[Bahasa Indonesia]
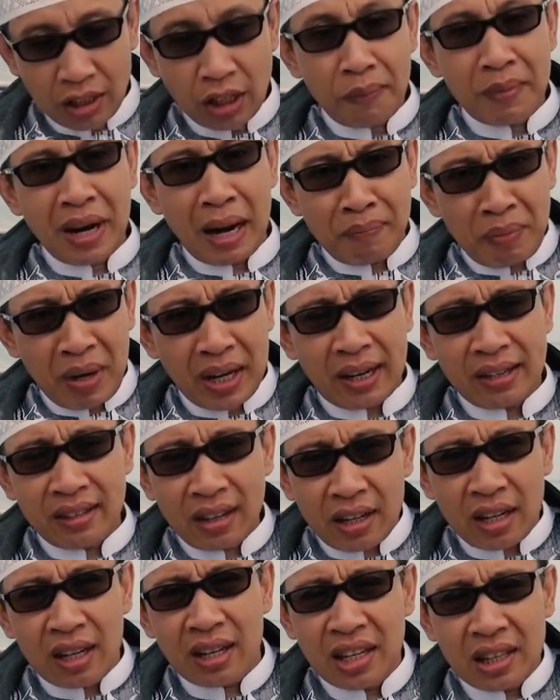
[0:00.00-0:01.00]
Allah menampakkan
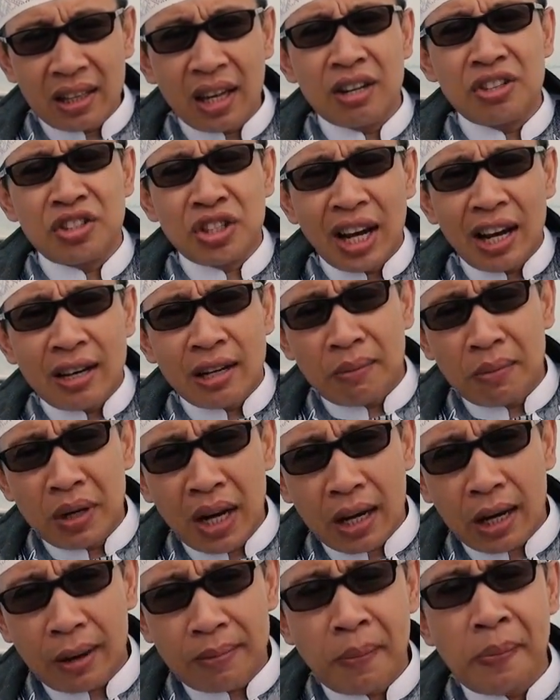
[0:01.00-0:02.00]
kaki kita di jalan
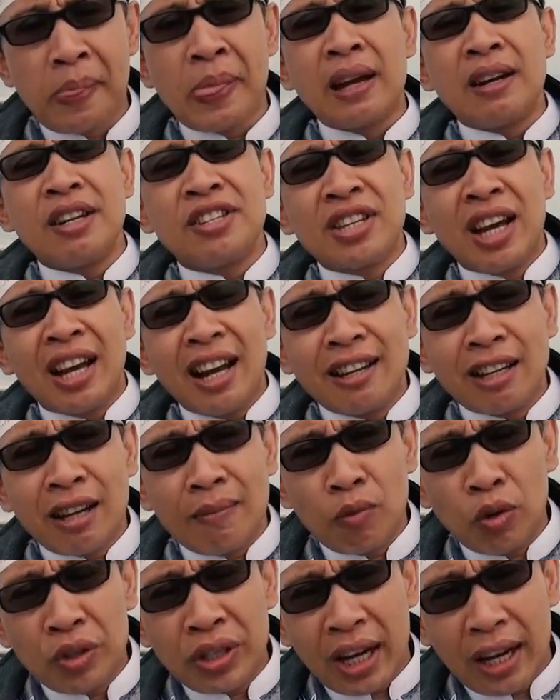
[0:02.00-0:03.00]
kebenaran, di jalan
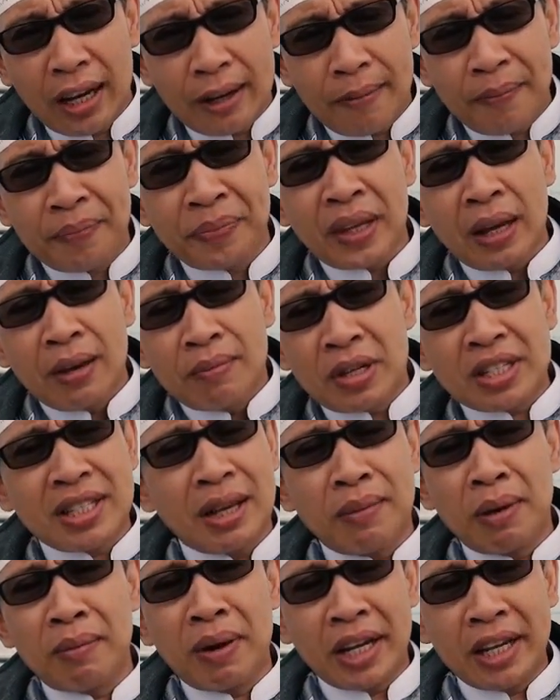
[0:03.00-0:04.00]
kemuliaan,
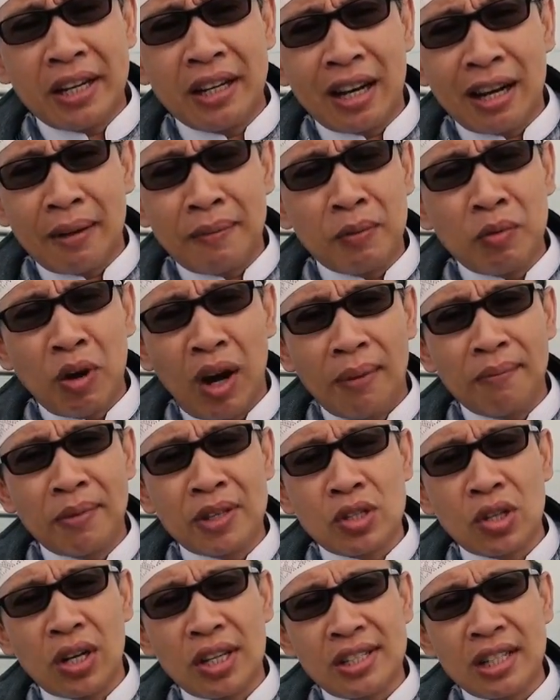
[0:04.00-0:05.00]
bersama baginda Nabi
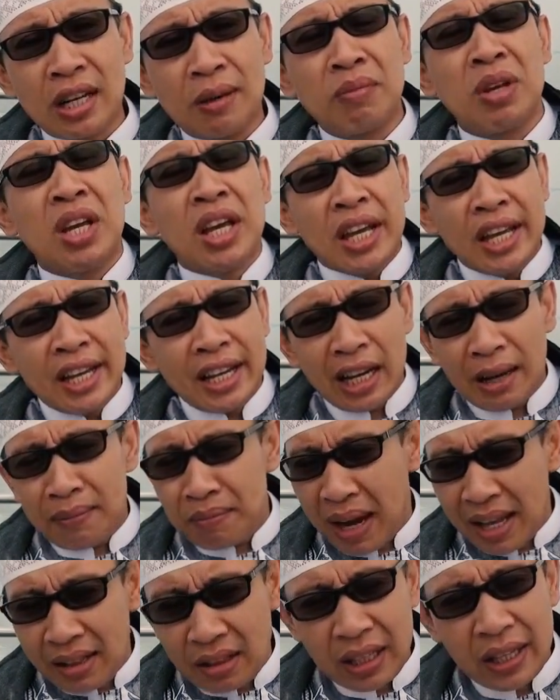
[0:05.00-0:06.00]
Muhammad SAW hingga
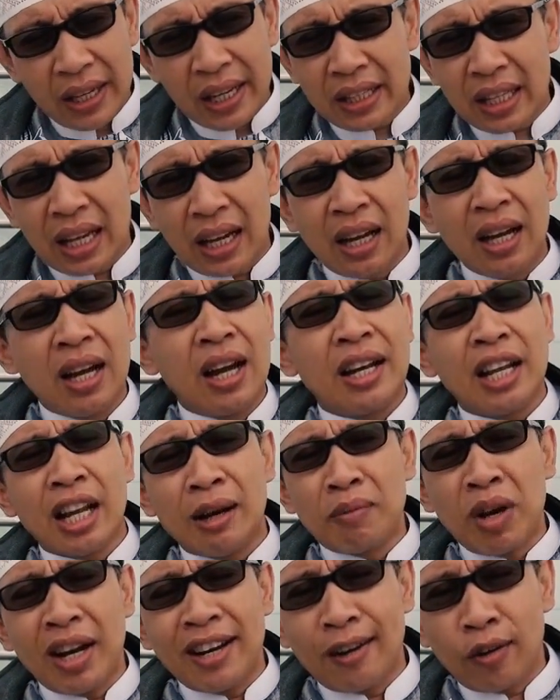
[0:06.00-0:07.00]
mati kita
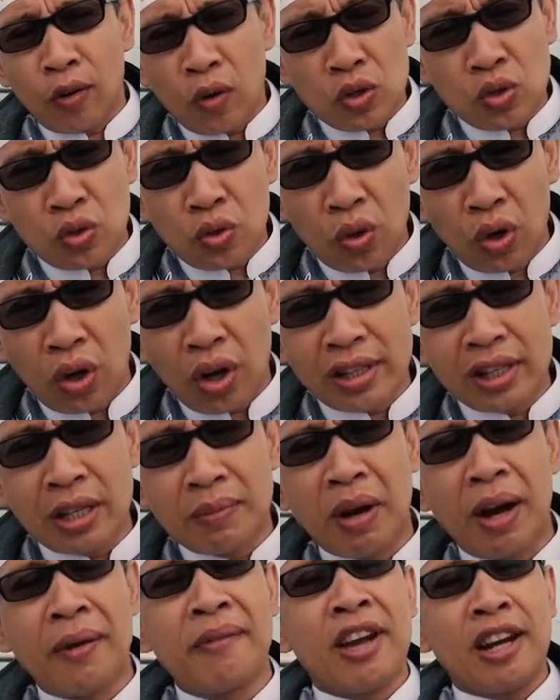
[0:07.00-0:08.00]
dalam keadaan husnul
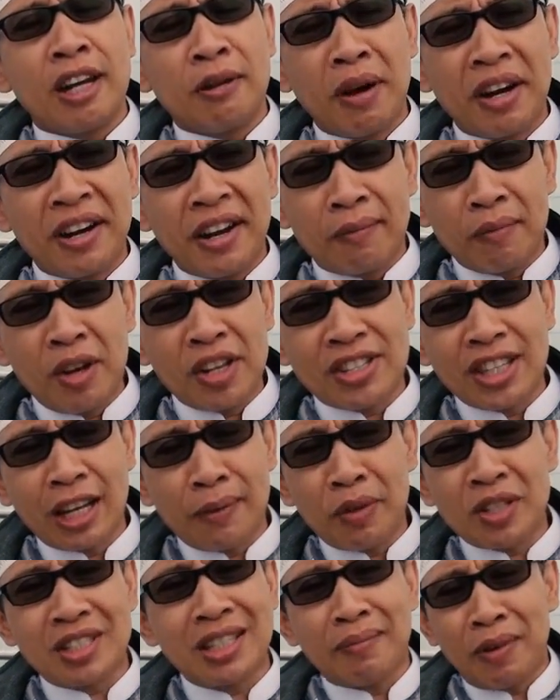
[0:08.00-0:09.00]
khatimah di padang masar
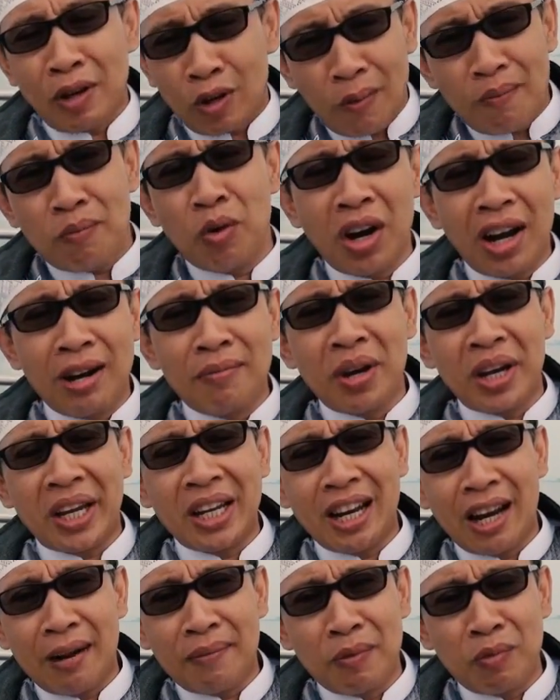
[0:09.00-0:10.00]
bersama rombongan
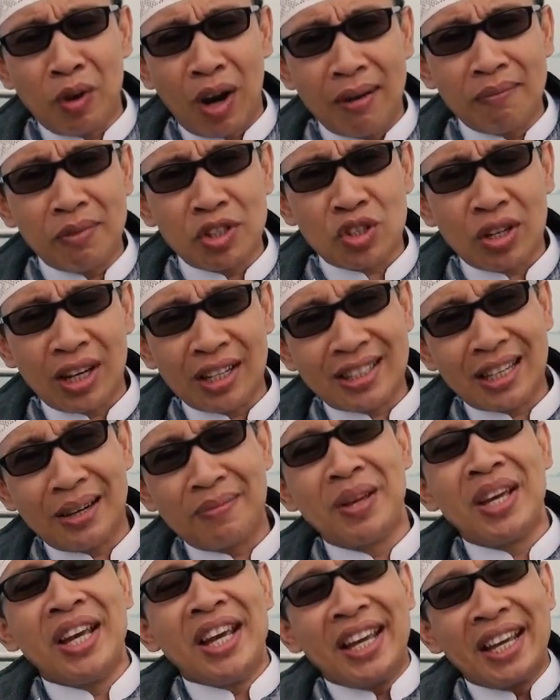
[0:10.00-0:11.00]
baginda Nabi Muhammad SAW
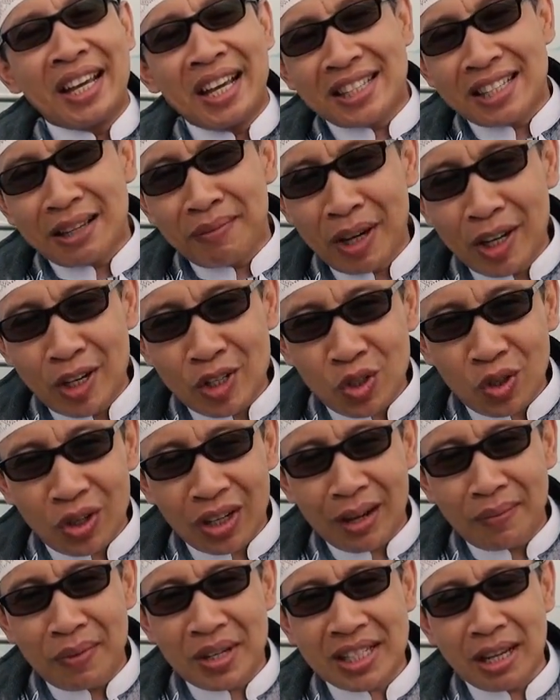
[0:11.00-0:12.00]
hingga sampai di
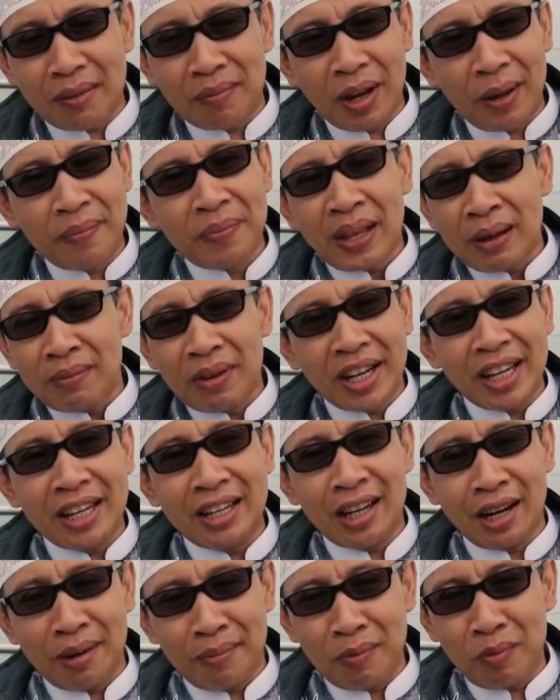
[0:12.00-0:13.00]
surga bersama
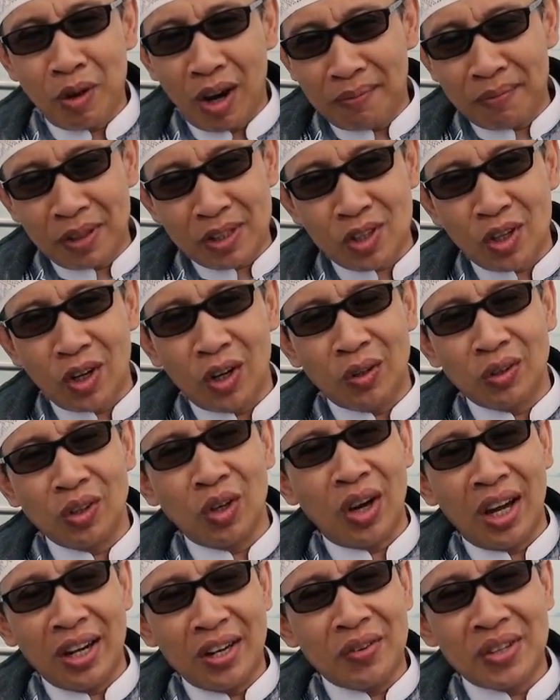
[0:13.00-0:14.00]
baginda Nabi Muhammad
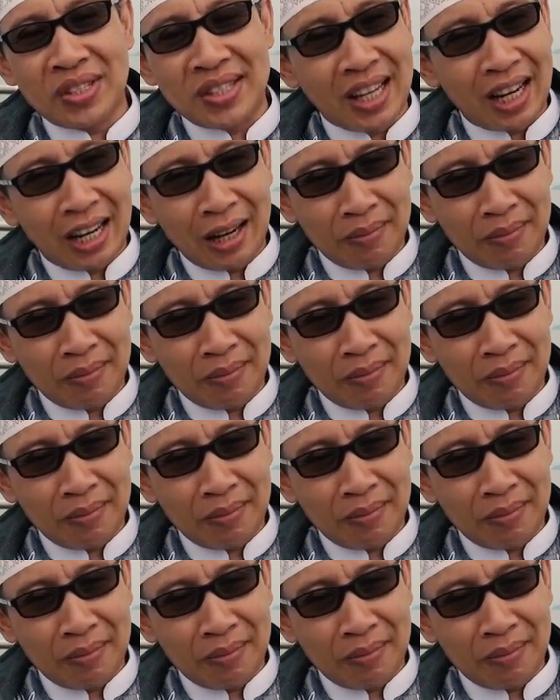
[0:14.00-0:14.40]
SAW.